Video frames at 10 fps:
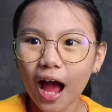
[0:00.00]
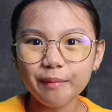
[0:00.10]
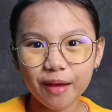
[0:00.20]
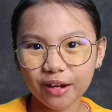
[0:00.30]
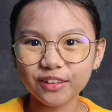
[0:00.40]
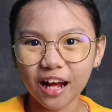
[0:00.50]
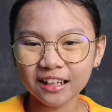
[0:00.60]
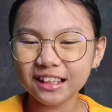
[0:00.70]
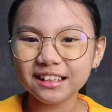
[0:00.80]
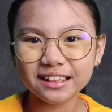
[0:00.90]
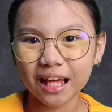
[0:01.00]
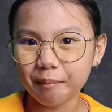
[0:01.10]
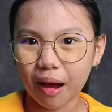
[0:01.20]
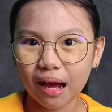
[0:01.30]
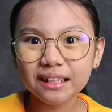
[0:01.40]
ay meron ng
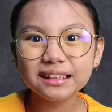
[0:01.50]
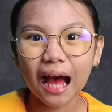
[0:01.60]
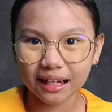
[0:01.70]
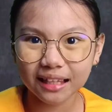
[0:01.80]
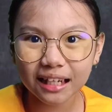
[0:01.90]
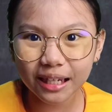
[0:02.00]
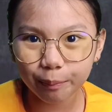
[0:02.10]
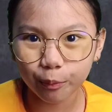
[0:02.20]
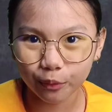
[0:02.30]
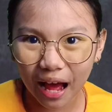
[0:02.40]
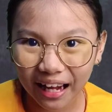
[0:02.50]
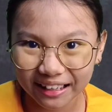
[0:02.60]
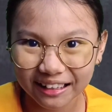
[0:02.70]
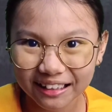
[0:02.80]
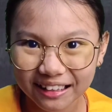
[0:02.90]
sistema sa ating
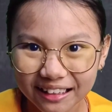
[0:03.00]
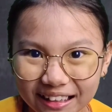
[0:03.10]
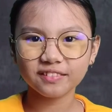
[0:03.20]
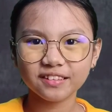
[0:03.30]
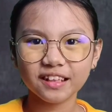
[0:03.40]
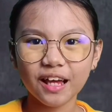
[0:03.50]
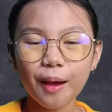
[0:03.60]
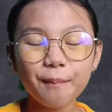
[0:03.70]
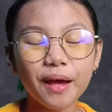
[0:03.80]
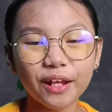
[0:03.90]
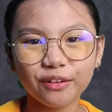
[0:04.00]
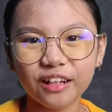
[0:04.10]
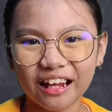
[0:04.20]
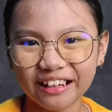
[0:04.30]
lipunan? Mayroon